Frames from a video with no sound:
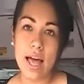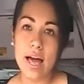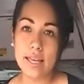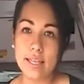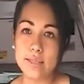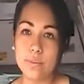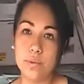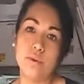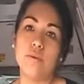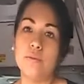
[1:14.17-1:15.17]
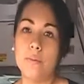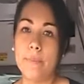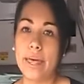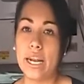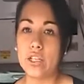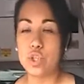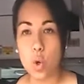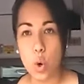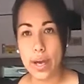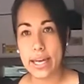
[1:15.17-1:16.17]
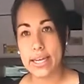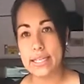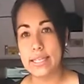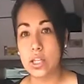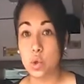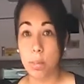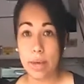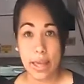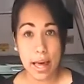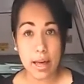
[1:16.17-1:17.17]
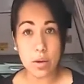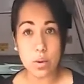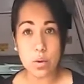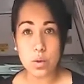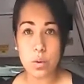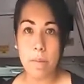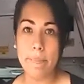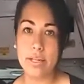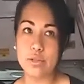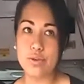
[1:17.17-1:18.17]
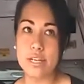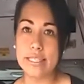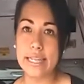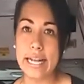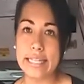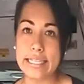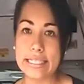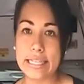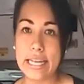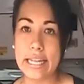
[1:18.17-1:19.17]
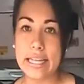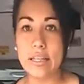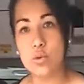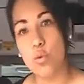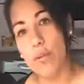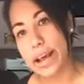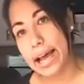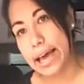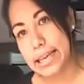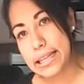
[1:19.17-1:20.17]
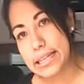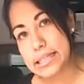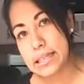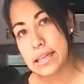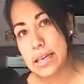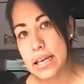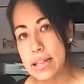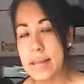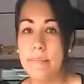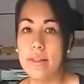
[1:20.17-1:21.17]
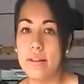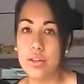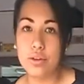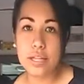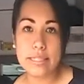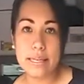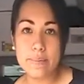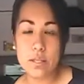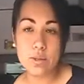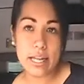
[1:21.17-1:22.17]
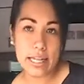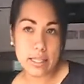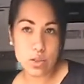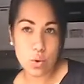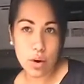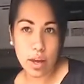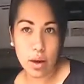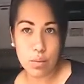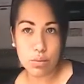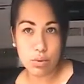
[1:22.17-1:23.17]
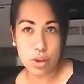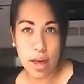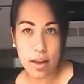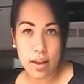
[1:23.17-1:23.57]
Aquí es muy común ver choques, atropellados, personas de la tercera edad que sufren caídas. Dependiendo del servicio es la atención que uno da.